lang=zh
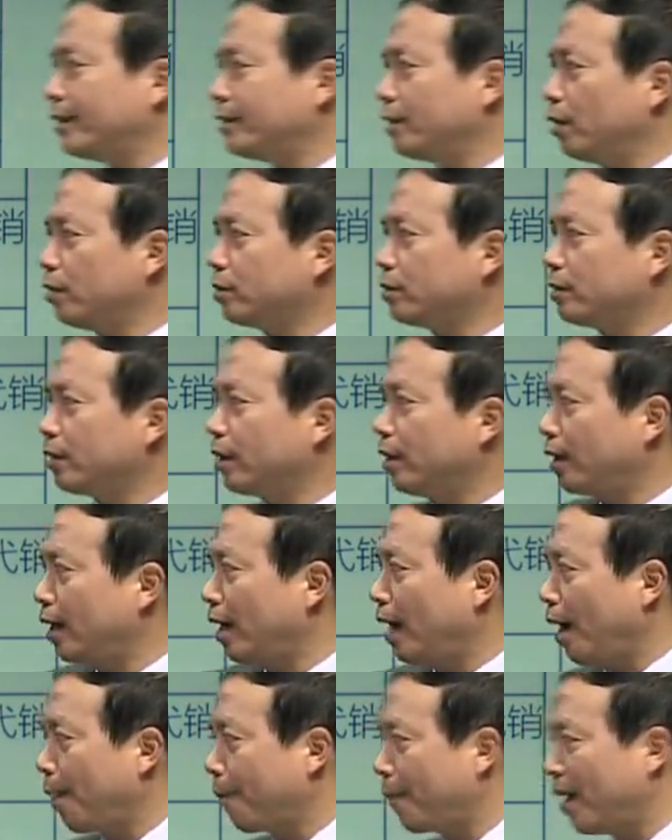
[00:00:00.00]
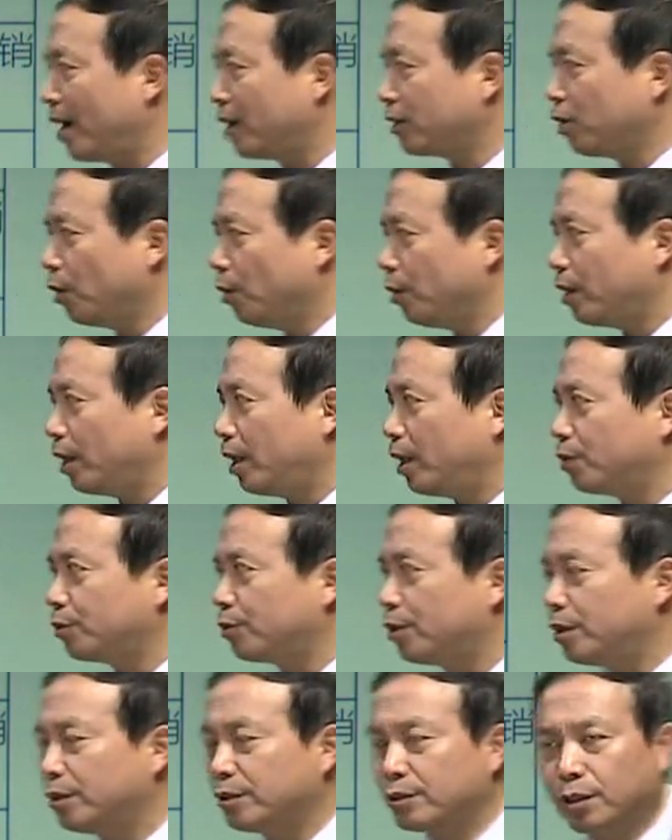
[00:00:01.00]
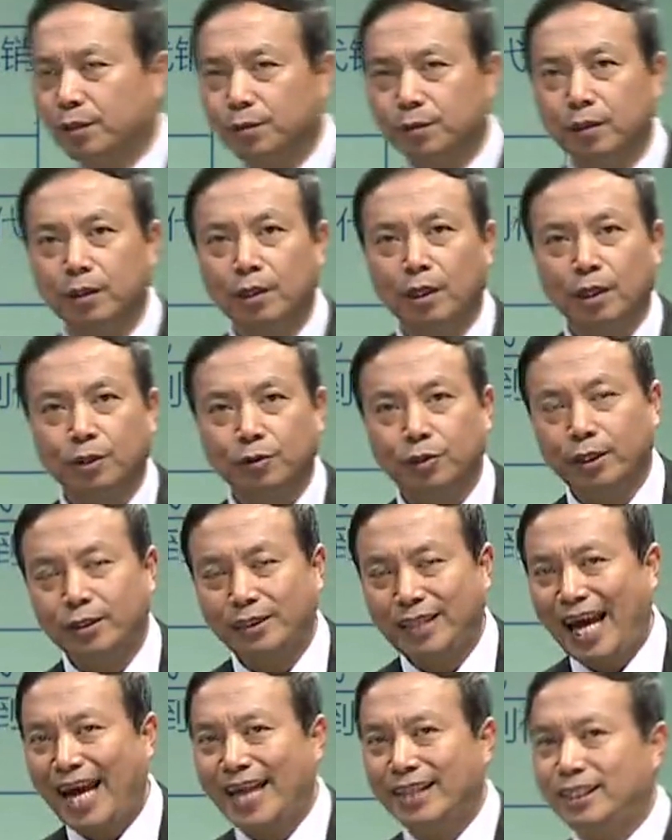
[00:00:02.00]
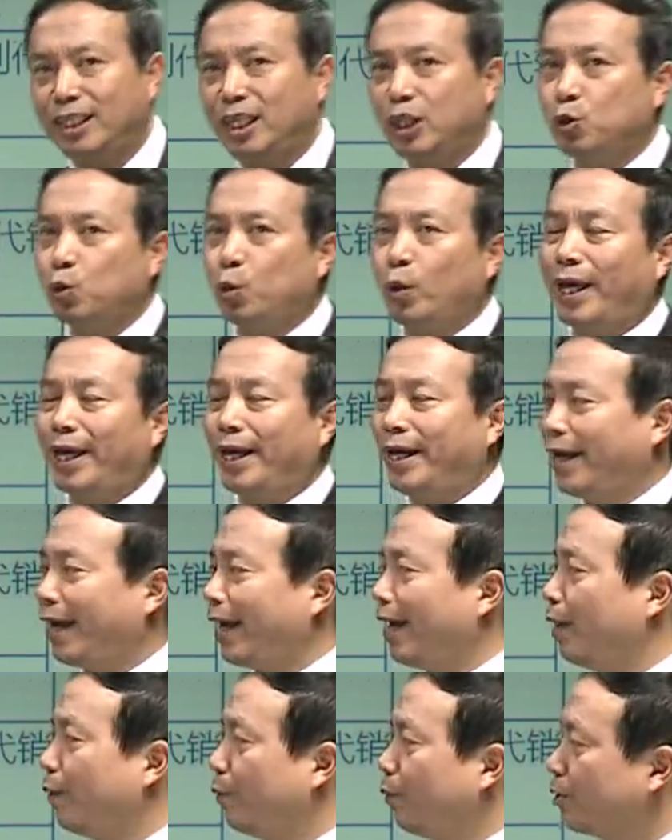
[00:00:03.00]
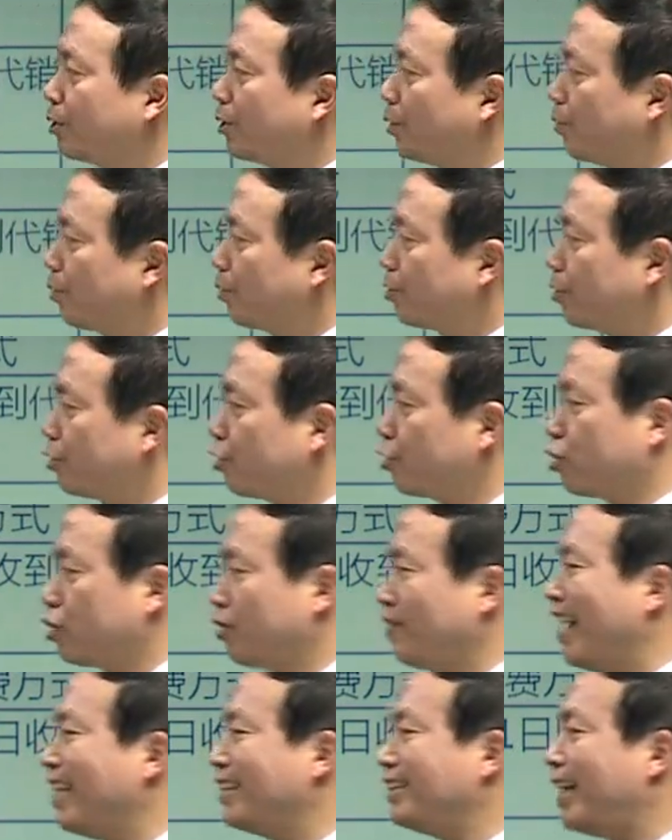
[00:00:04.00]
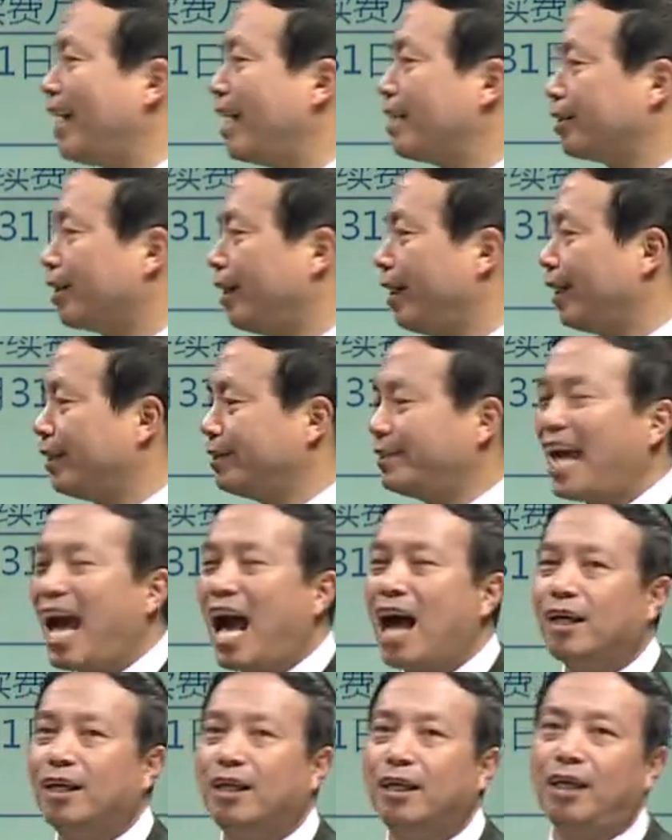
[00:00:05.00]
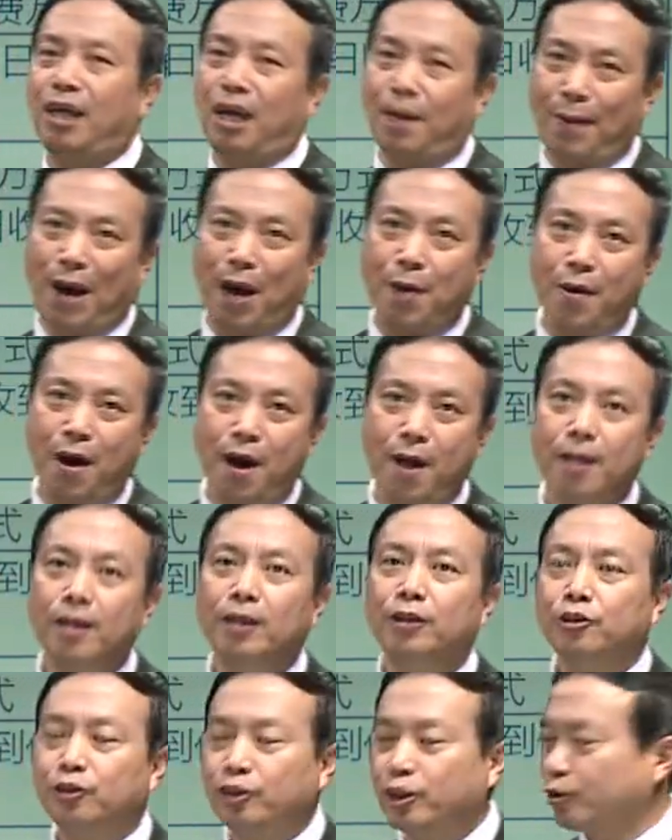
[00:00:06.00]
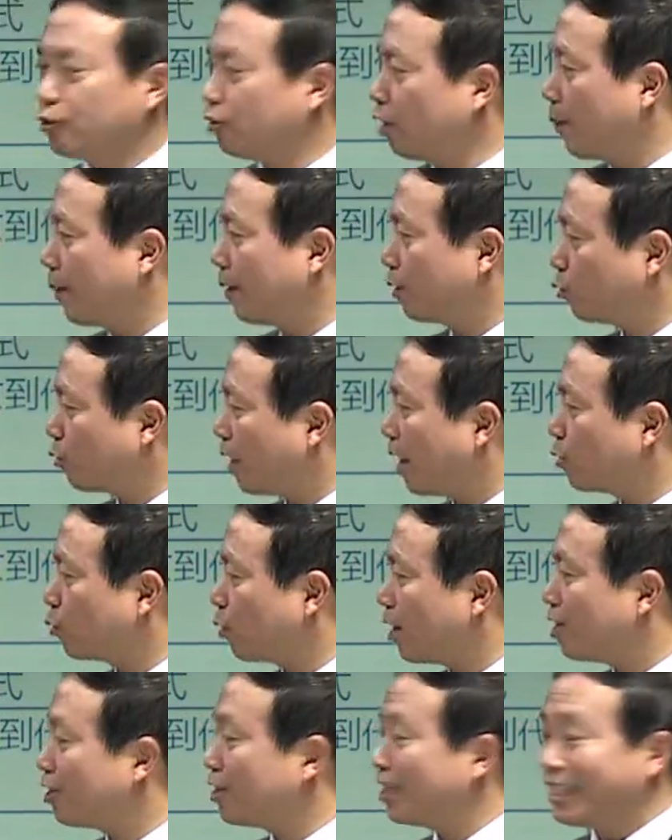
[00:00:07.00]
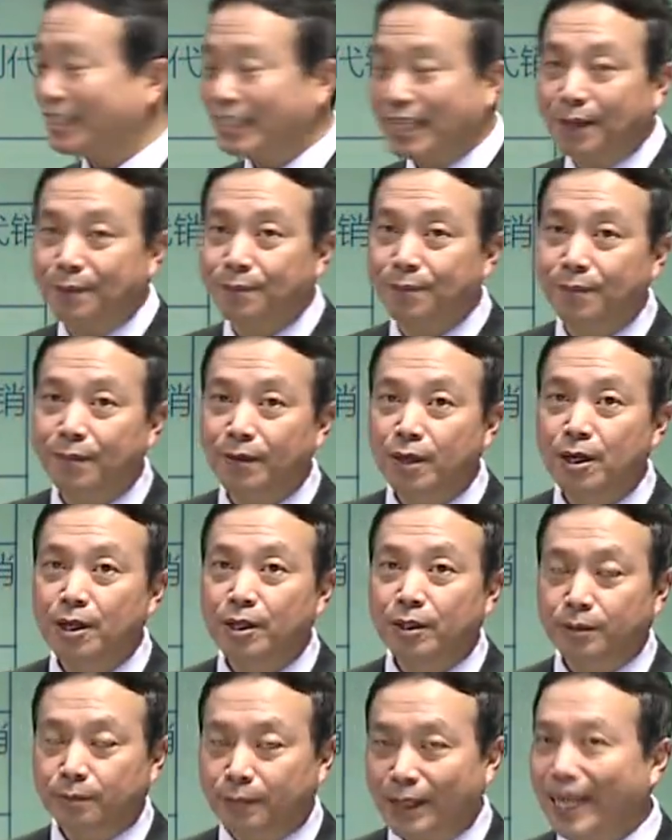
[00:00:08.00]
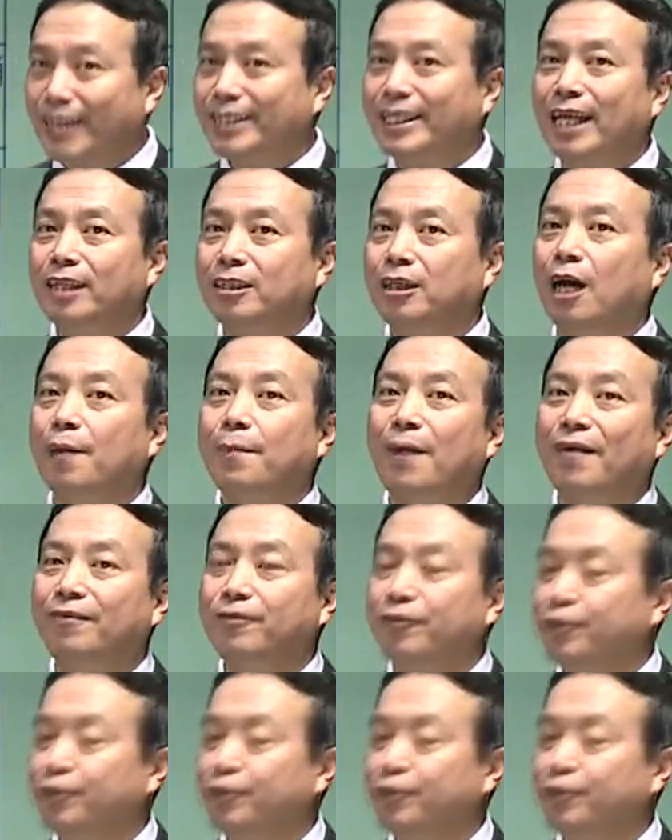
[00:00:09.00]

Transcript: 销清单两边都可以确认收入，所以代记主营业务收入是十万件乘以价格一百元，那么算出来是一千，一千乘百分